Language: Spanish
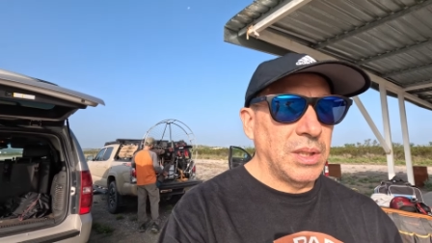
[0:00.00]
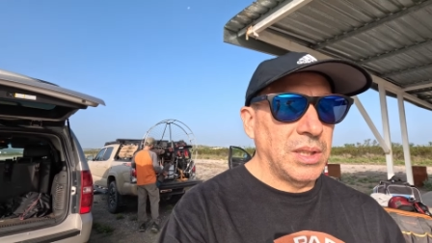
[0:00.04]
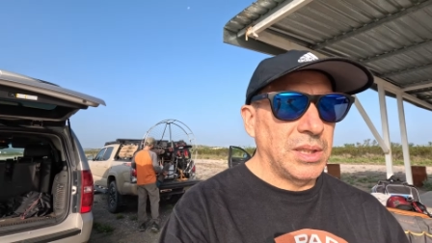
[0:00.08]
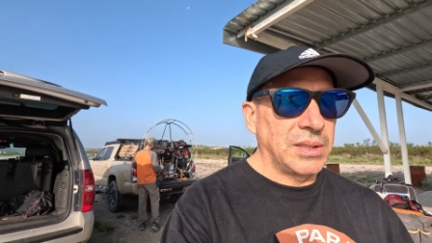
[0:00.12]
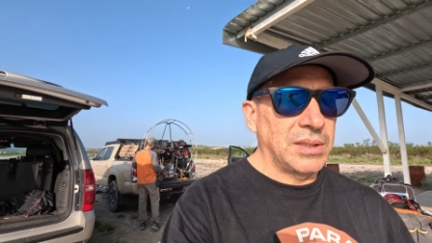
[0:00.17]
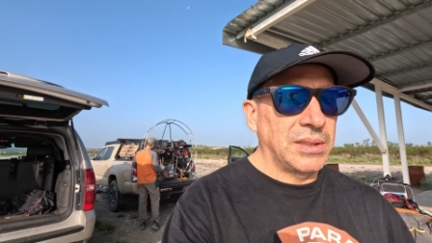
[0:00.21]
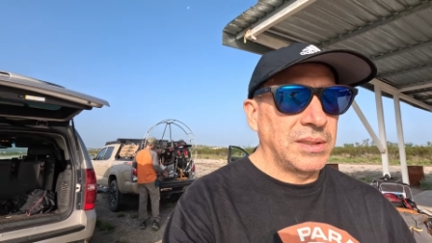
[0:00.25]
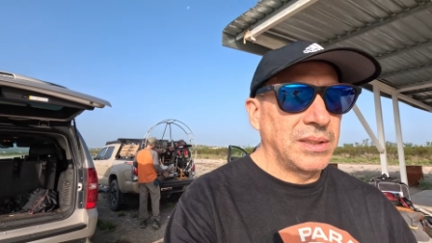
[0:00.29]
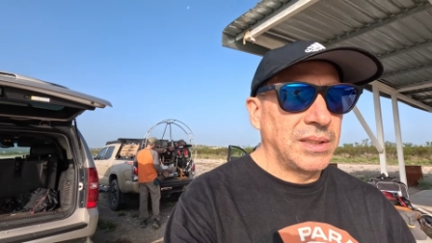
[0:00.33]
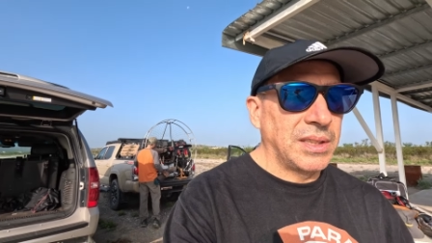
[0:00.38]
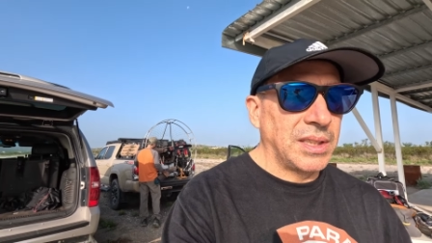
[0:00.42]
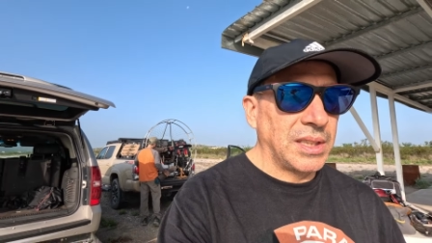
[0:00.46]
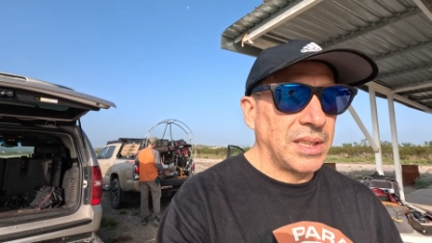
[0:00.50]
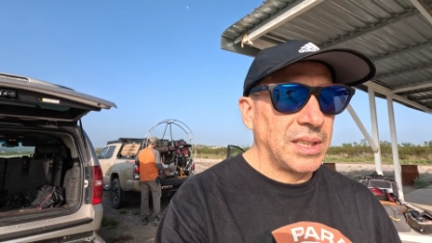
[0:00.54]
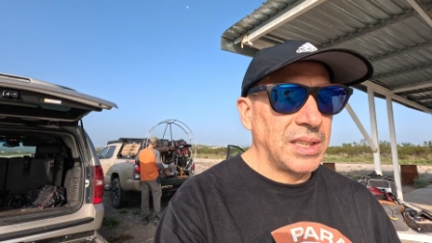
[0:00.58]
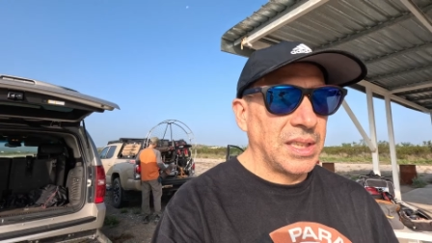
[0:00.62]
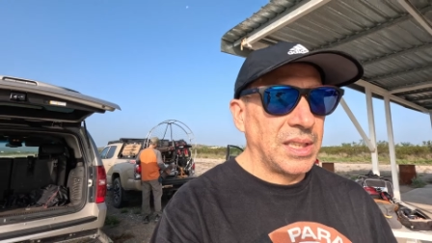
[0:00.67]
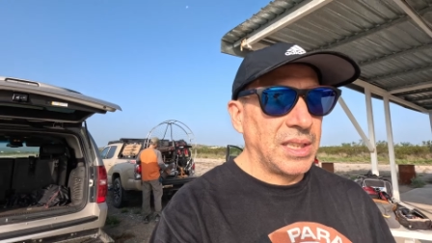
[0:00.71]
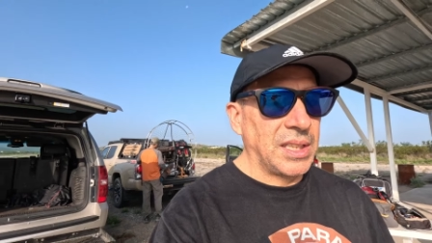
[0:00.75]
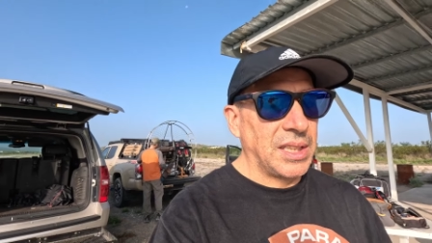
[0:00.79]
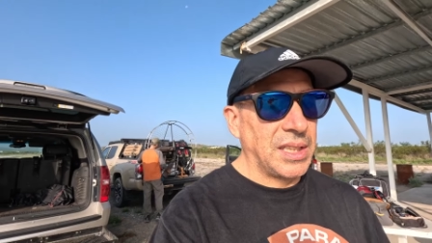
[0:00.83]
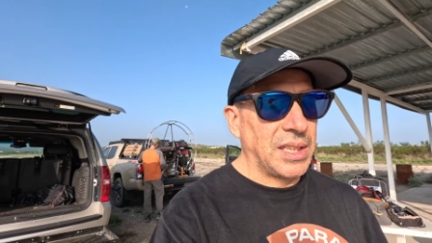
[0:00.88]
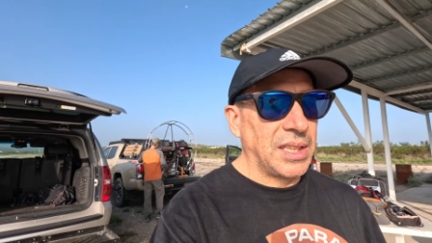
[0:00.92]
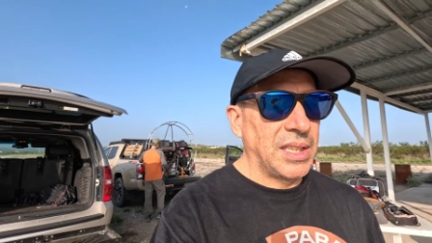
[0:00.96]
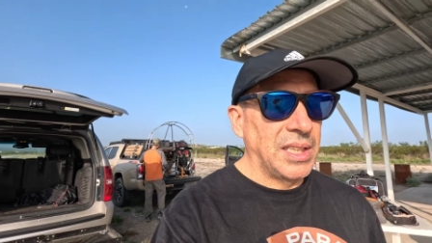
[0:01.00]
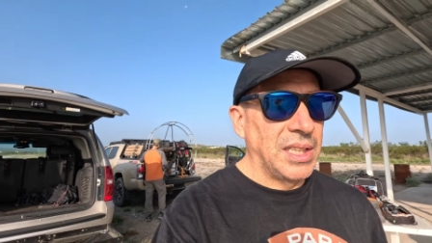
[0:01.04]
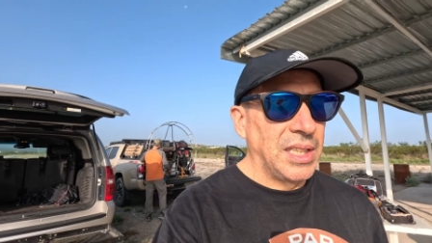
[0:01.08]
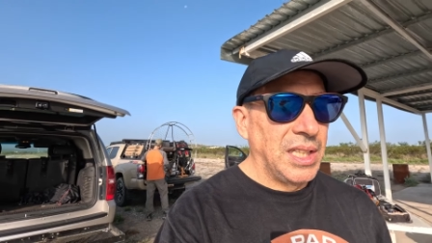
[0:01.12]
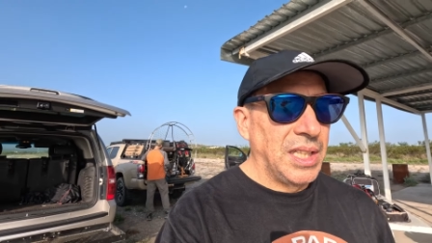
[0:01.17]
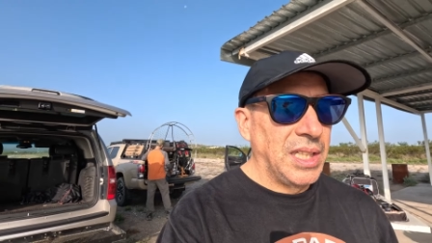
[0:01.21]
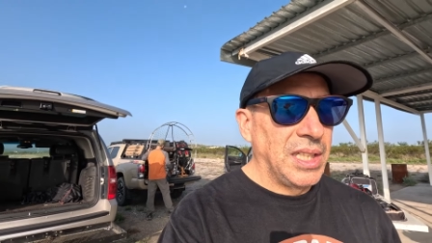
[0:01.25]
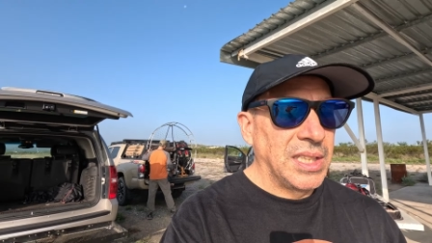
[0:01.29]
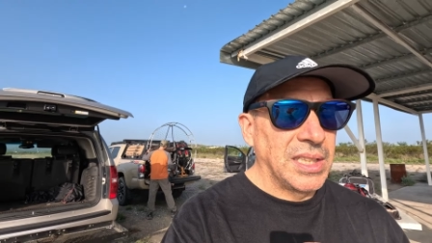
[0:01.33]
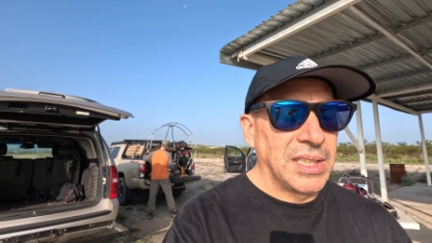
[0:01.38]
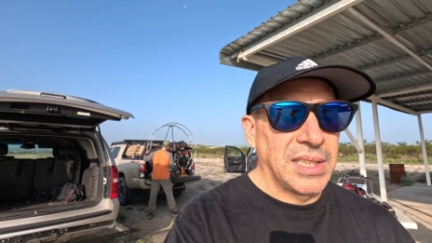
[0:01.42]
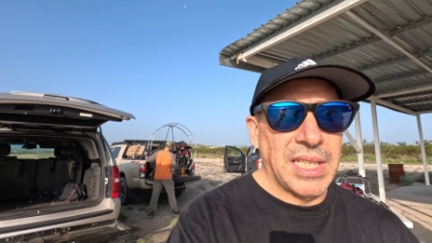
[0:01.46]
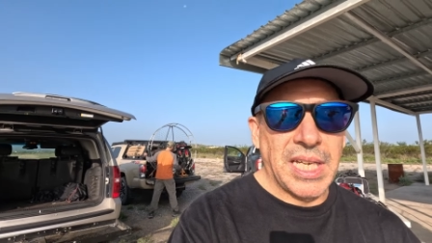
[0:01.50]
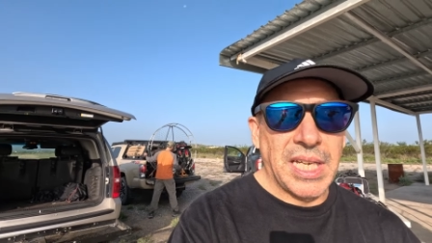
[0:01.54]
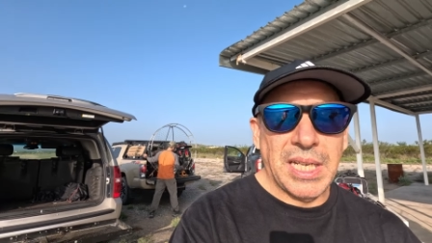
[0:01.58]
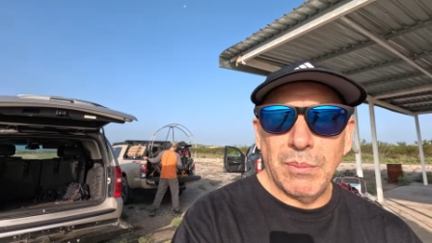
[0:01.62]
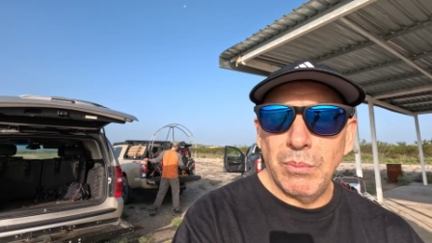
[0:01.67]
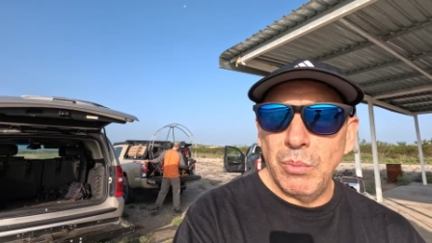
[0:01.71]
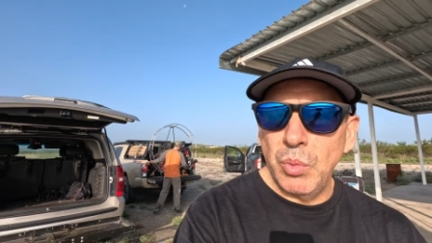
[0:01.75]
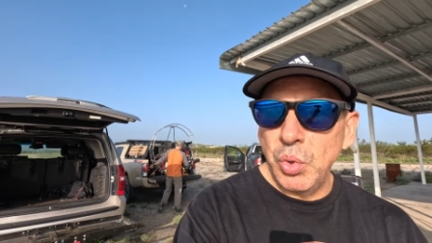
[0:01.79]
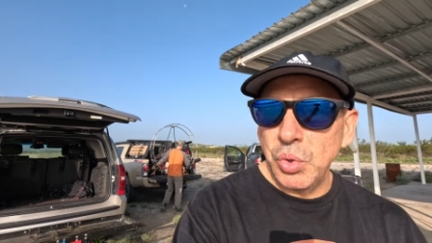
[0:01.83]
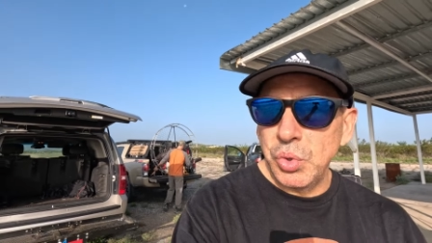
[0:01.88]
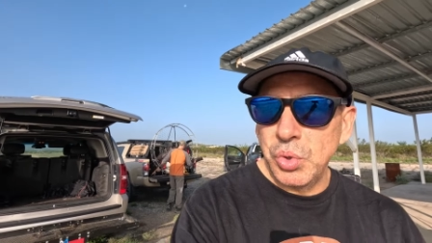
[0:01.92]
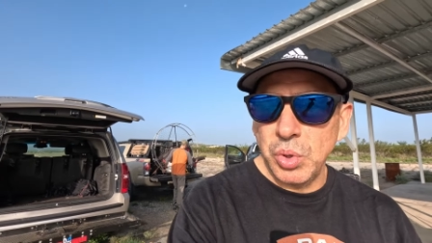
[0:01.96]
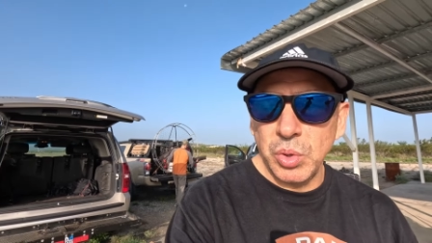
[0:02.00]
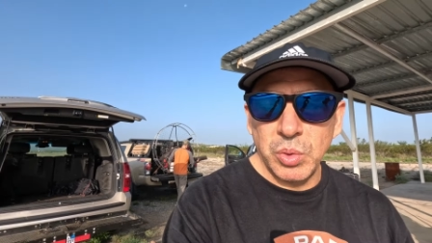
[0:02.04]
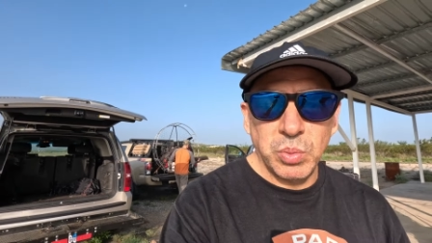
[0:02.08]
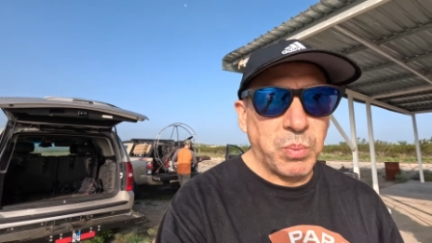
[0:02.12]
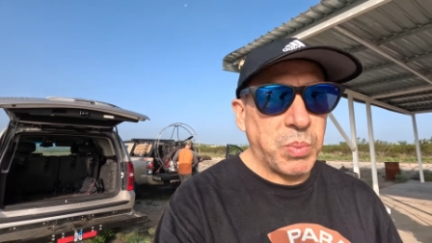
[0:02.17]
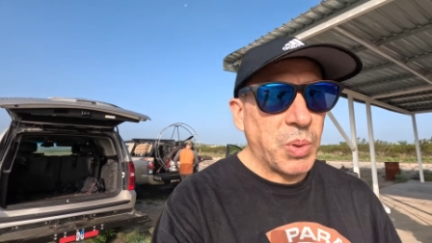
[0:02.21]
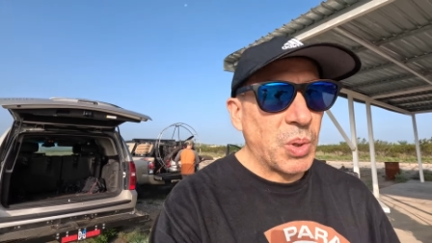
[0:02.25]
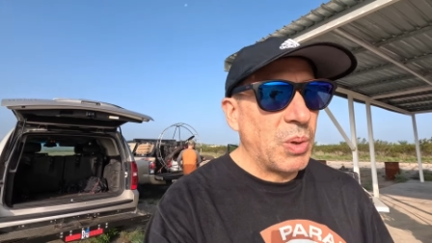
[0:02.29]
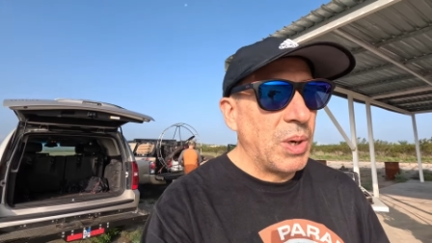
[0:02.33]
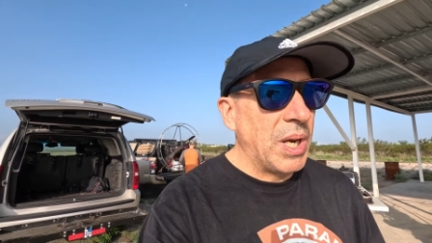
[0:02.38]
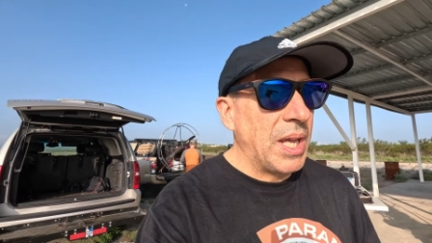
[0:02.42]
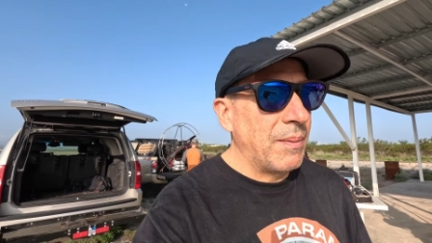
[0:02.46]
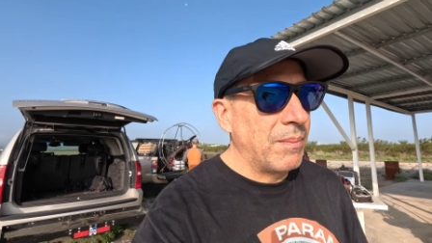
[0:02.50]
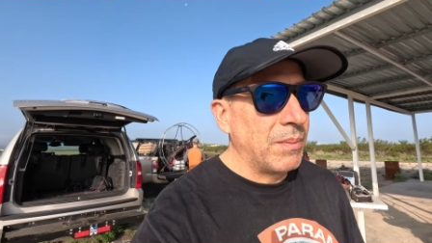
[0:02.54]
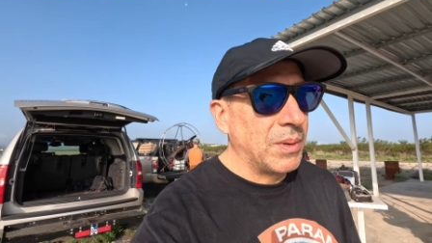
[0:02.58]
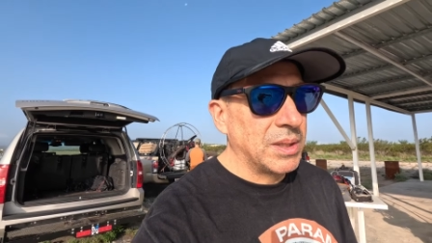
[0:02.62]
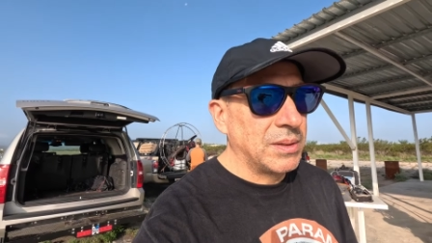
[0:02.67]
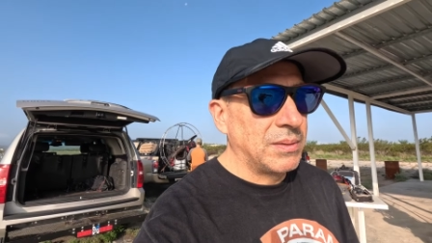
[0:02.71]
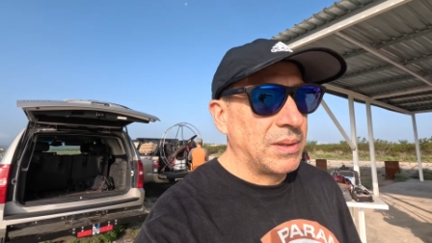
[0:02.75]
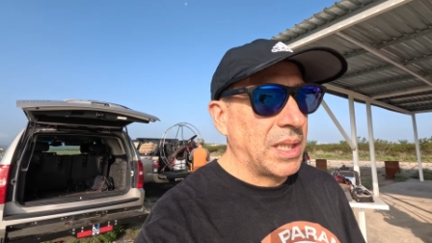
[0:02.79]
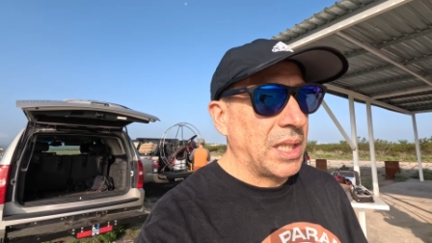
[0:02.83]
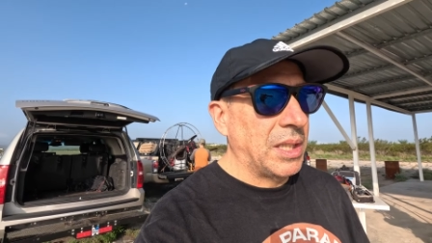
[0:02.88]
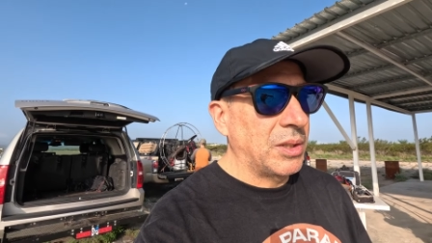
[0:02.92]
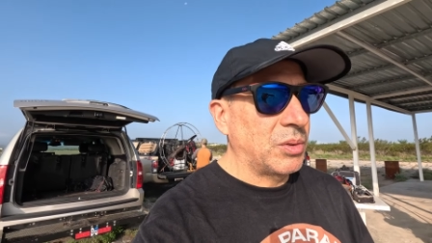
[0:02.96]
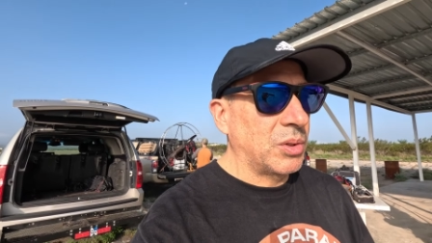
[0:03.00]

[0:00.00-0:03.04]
este, dar muchos problemas, ¿verdad?